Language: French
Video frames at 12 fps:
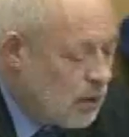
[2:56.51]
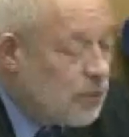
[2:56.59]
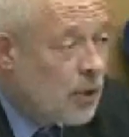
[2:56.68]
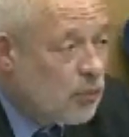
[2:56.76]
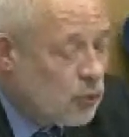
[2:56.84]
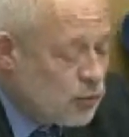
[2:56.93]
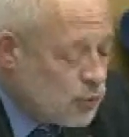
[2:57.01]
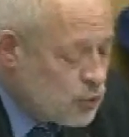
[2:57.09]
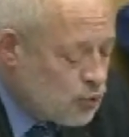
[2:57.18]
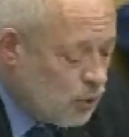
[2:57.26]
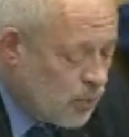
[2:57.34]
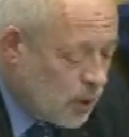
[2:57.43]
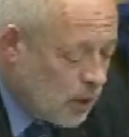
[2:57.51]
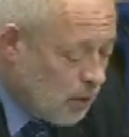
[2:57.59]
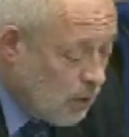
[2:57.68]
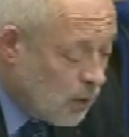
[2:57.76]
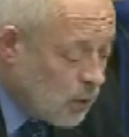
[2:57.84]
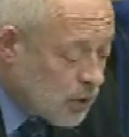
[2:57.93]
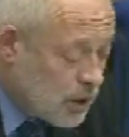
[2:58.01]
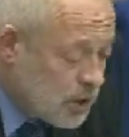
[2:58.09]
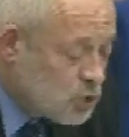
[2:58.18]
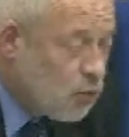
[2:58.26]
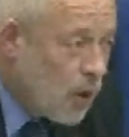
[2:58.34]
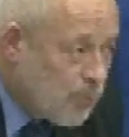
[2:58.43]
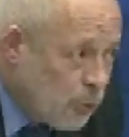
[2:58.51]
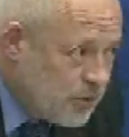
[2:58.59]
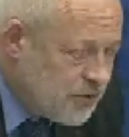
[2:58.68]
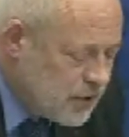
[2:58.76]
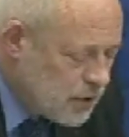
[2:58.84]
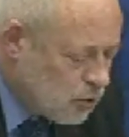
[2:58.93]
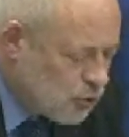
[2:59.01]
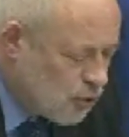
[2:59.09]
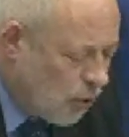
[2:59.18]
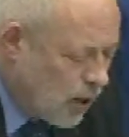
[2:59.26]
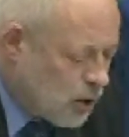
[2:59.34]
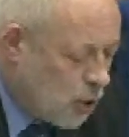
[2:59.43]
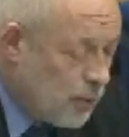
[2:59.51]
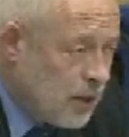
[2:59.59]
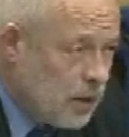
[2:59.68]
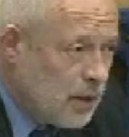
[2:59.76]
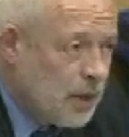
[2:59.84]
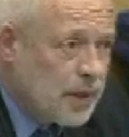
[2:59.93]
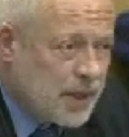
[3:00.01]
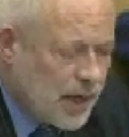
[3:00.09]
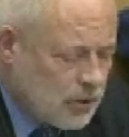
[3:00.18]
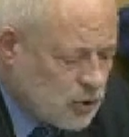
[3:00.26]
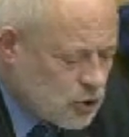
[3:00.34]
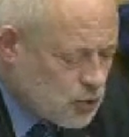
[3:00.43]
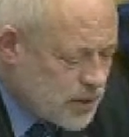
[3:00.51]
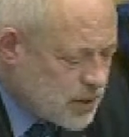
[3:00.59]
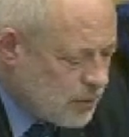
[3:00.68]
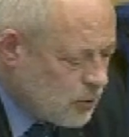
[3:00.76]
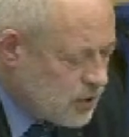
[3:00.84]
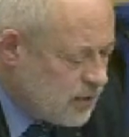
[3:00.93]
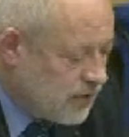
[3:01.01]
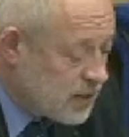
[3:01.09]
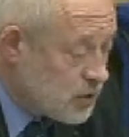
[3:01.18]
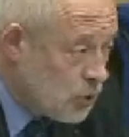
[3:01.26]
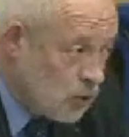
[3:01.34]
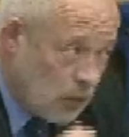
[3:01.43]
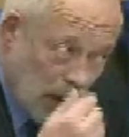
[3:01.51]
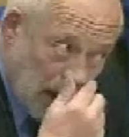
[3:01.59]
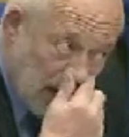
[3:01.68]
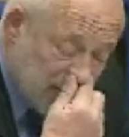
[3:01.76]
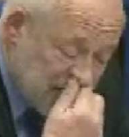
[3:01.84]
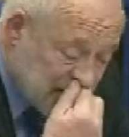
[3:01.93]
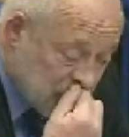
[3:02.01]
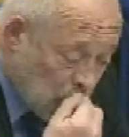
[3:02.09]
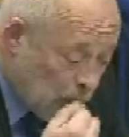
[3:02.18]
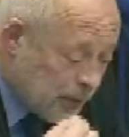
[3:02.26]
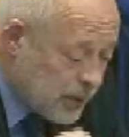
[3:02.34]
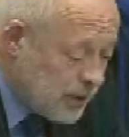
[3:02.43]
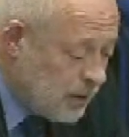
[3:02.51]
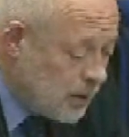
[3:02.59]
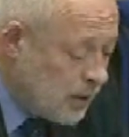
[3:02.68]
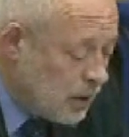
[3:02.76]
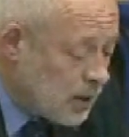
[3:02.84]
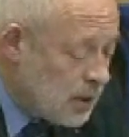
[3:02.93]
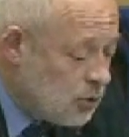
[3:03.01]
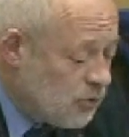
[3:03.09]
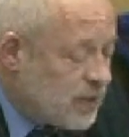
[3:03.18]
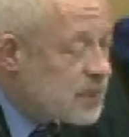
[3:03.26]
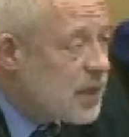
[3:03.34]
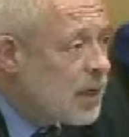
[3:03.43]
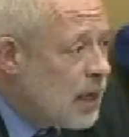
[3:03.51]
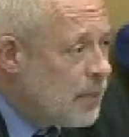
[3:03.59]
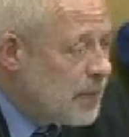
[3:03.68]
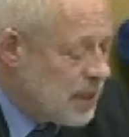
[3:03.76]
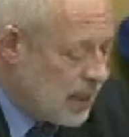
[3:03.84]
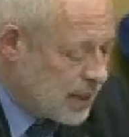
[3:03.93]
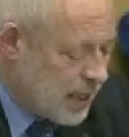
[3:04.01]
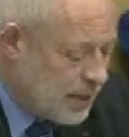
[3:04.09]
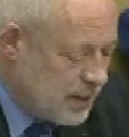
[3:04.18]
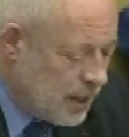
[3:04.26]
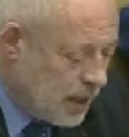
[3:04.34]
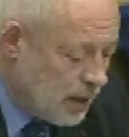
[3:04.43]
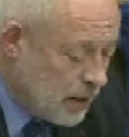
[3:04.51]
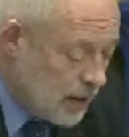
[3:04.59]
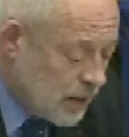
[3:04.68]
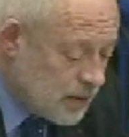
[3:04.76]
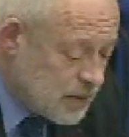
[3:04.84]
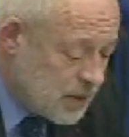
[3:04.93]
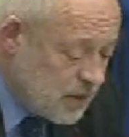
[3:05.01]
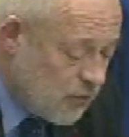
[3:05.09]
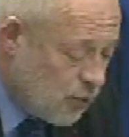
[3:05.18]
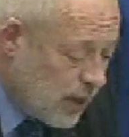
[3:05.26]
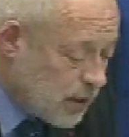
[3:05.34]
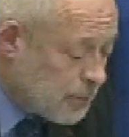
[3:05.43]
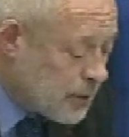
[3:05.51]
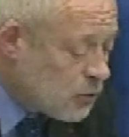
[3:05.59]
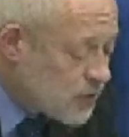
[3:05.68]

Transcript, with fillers: dans le monde musulman qu'il soit politique ou de droit commun, quelles que soient ses motivations, a vite compris qu'il devait se réclamer de la Qaïda s'il voulait être pris au